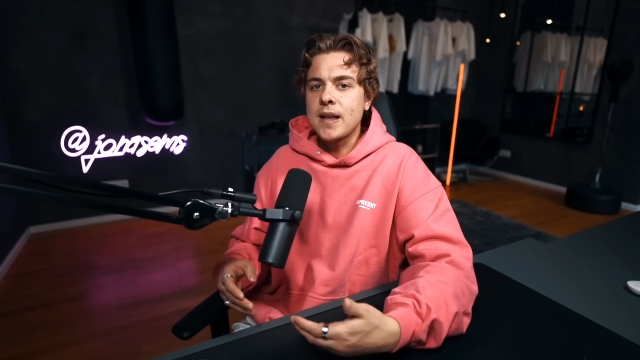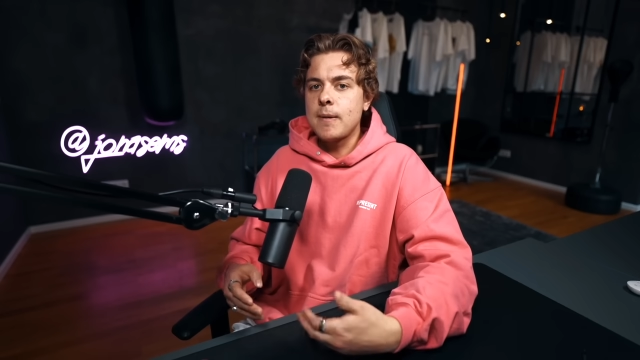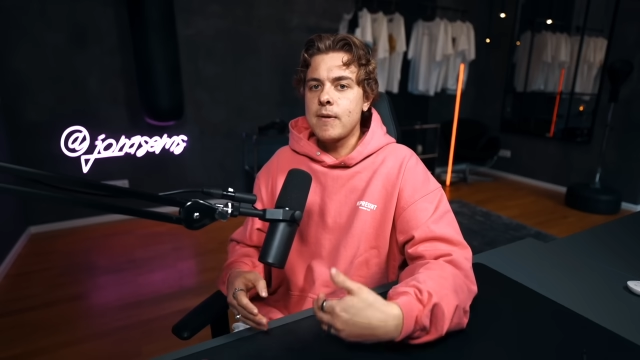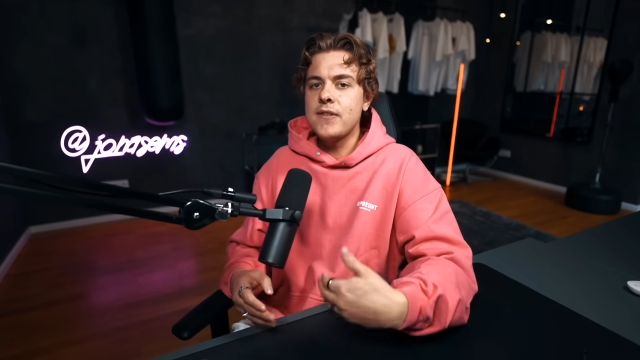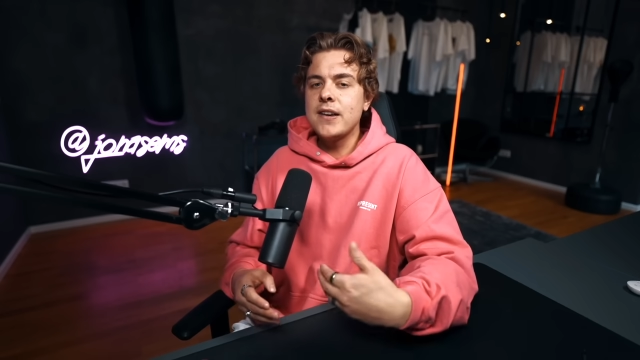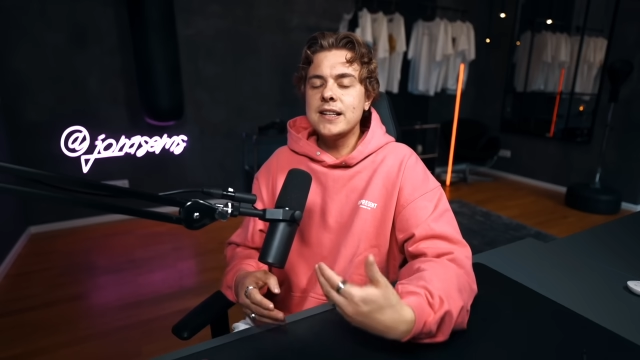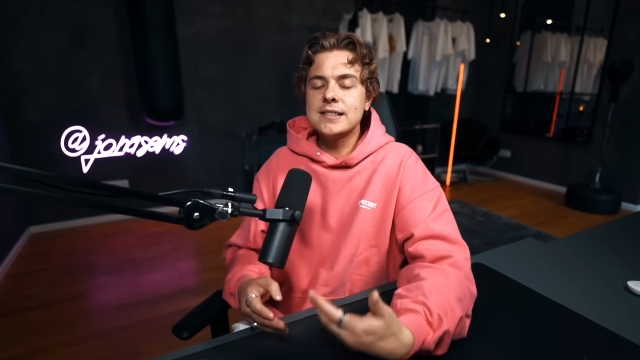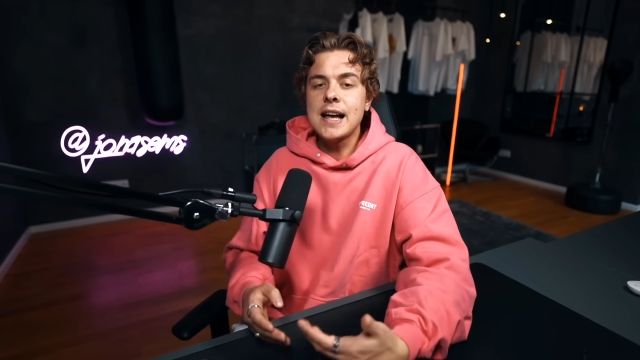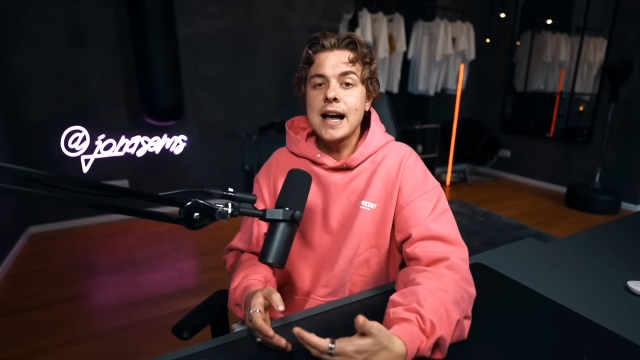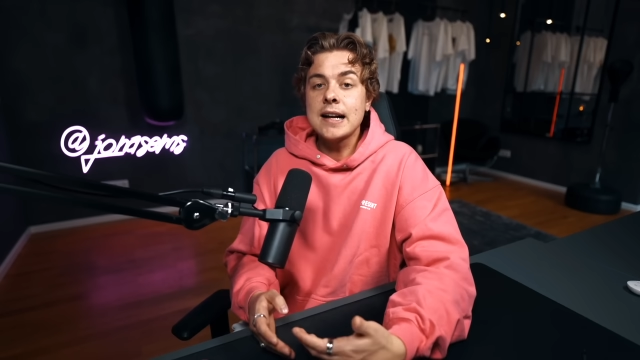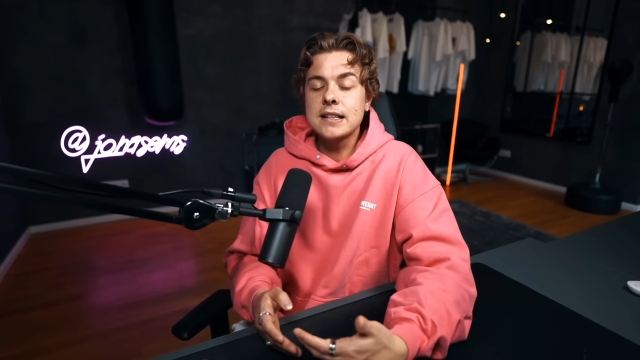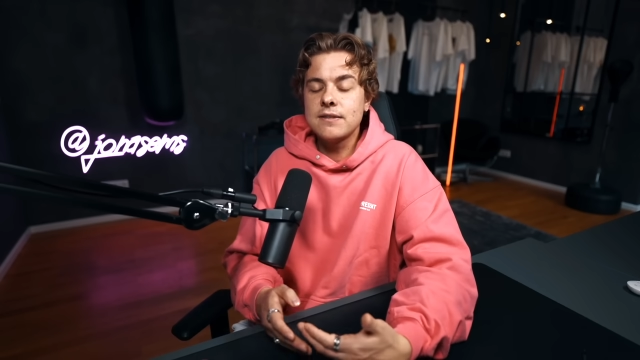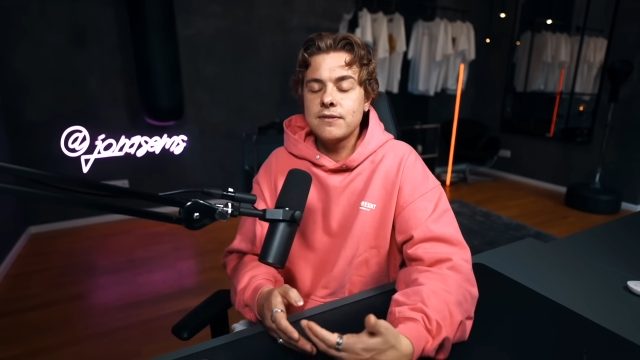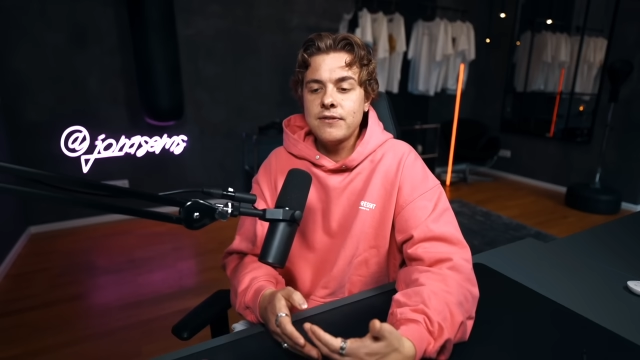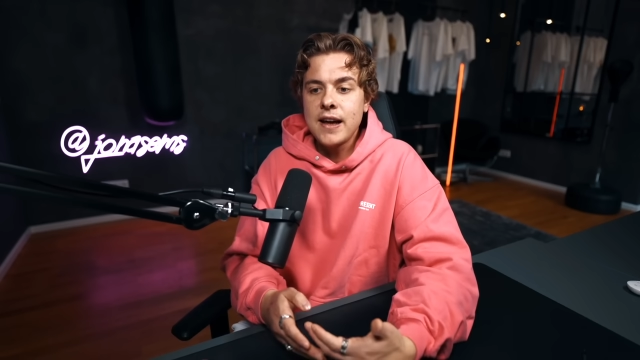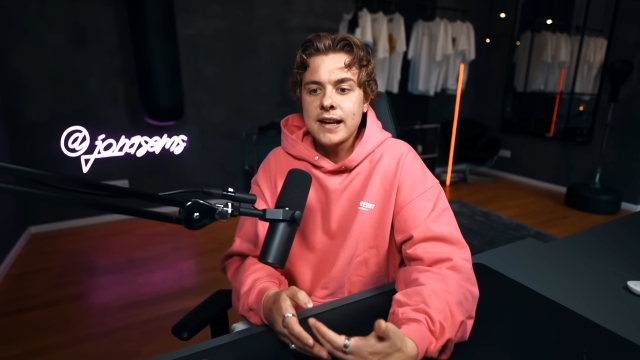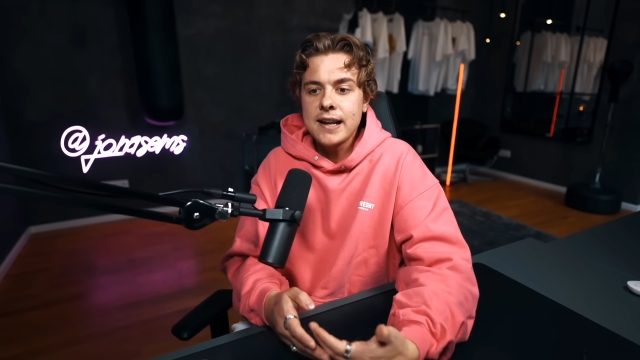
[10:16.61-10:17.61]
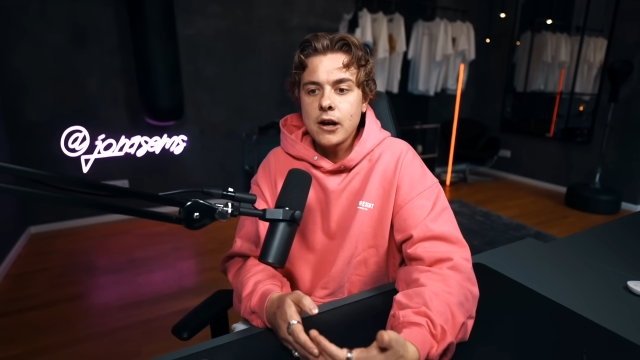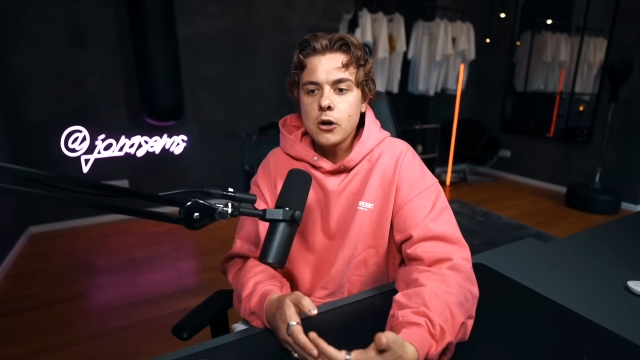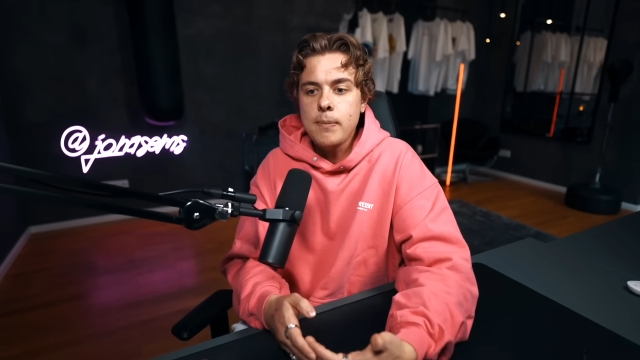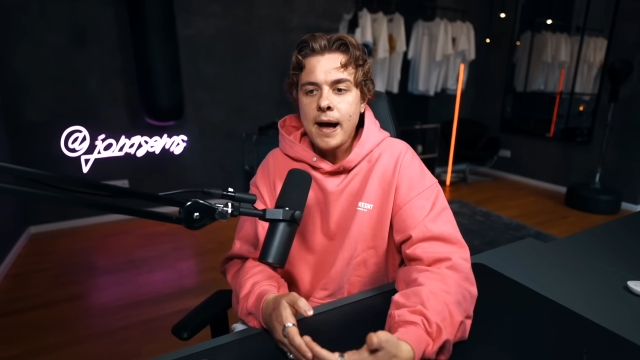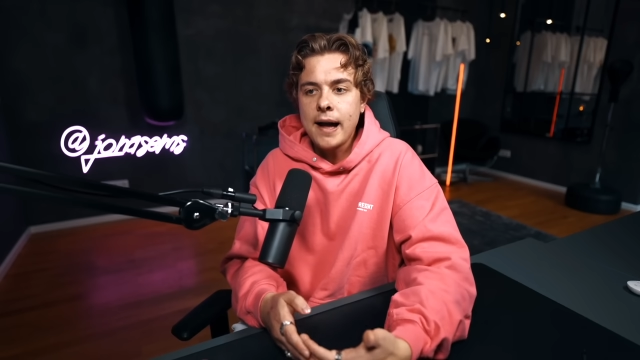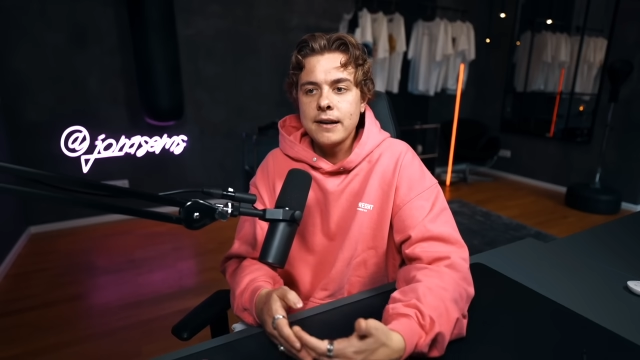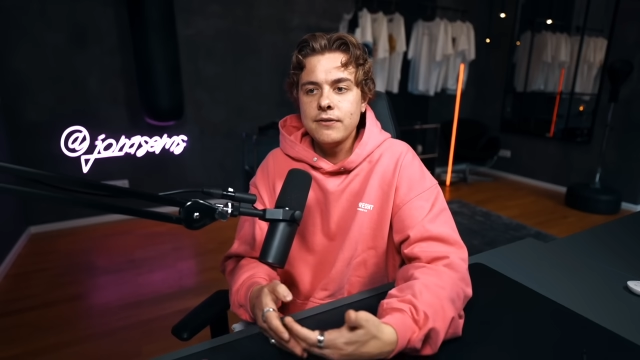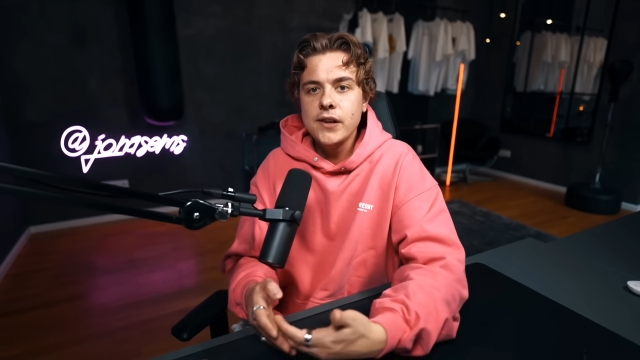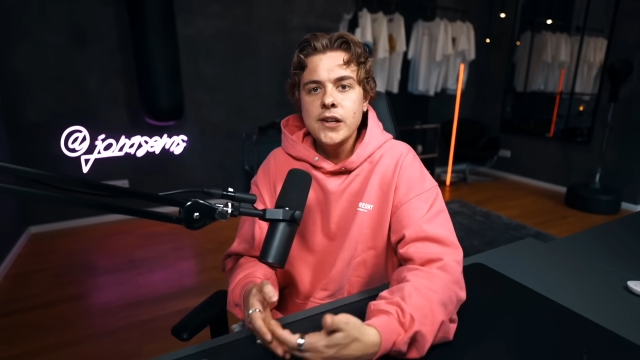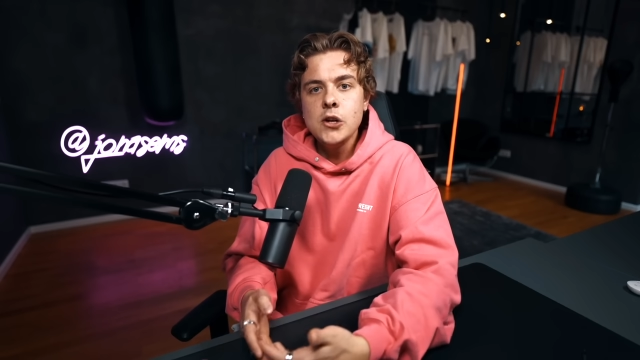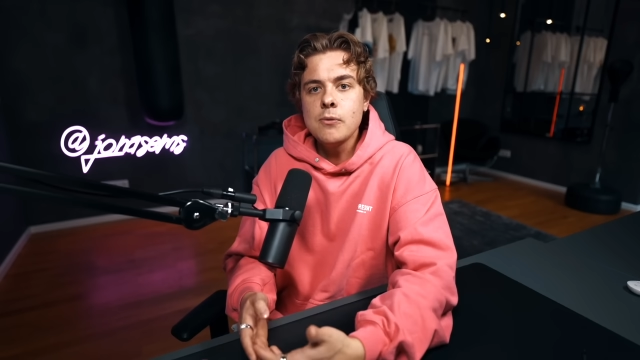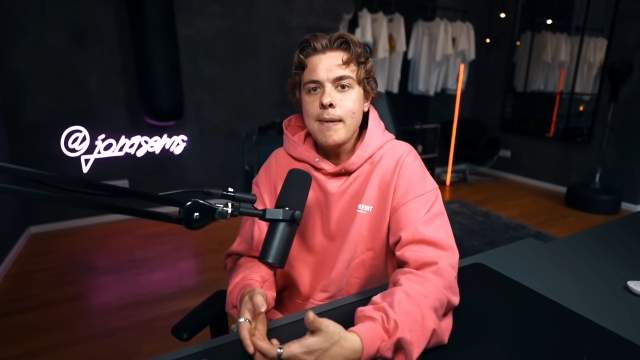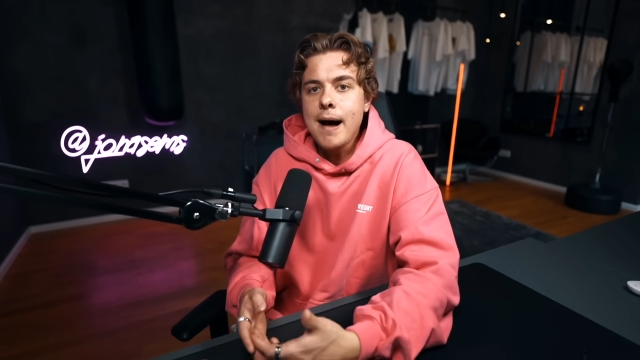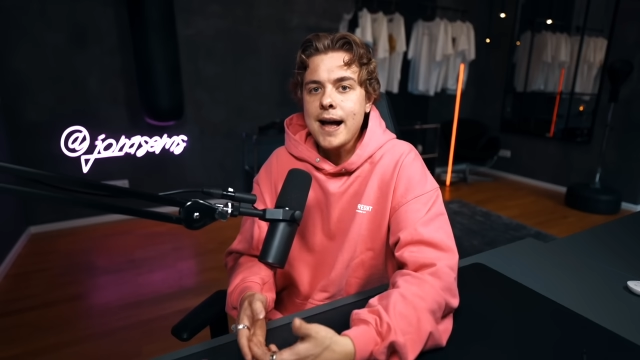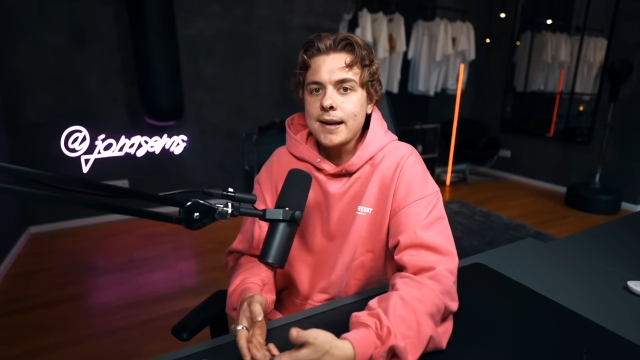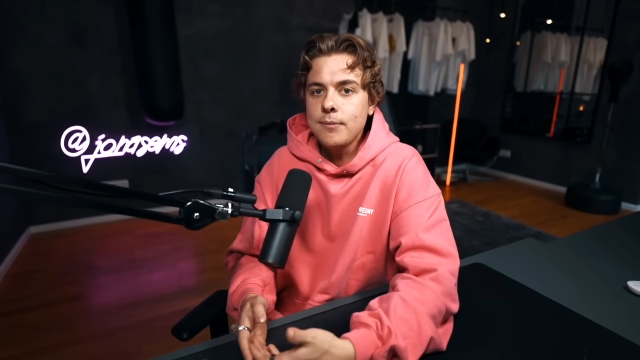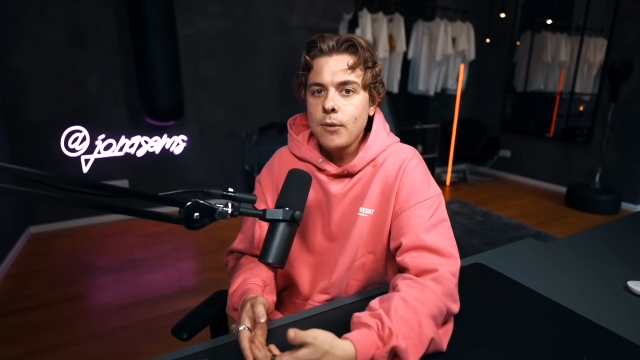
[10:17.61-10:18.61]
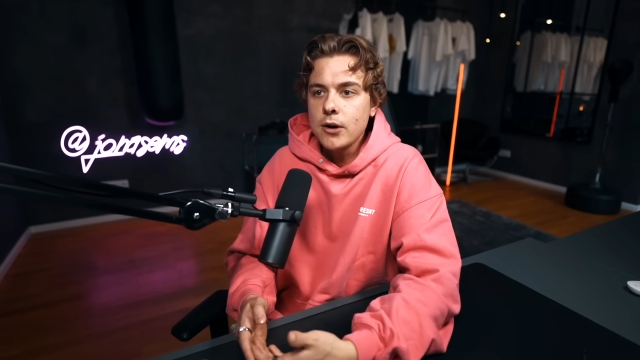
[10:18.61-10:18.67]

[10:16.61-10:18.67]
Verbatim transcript: Aber wie gesagt, wer darüber ein Video machen